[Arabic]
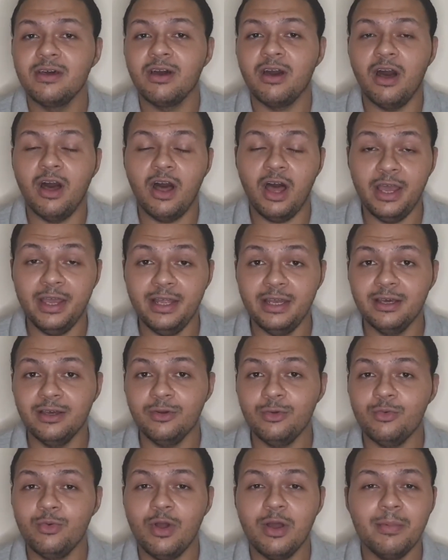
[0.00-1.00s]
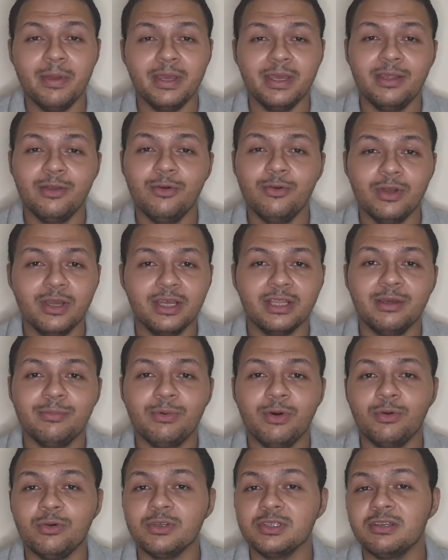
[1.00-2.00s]
قاحله واماكن هو
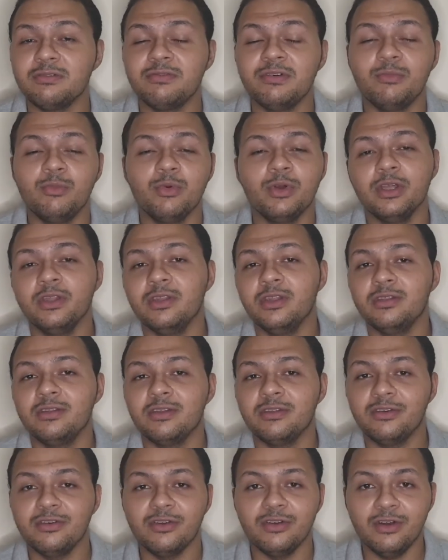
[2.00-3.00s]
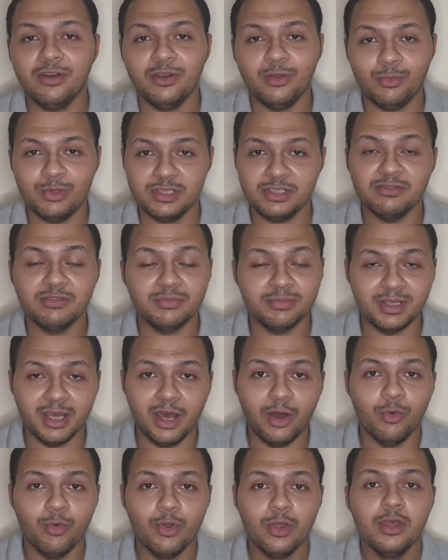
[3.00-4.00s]
كتبها ووصفها ممكن ان انت تقرا الوصف
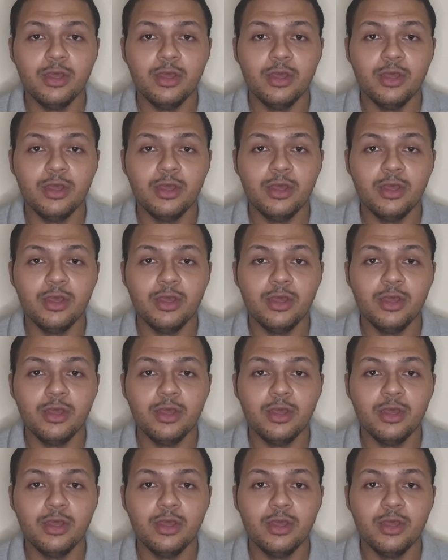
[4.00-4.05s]
بتاعه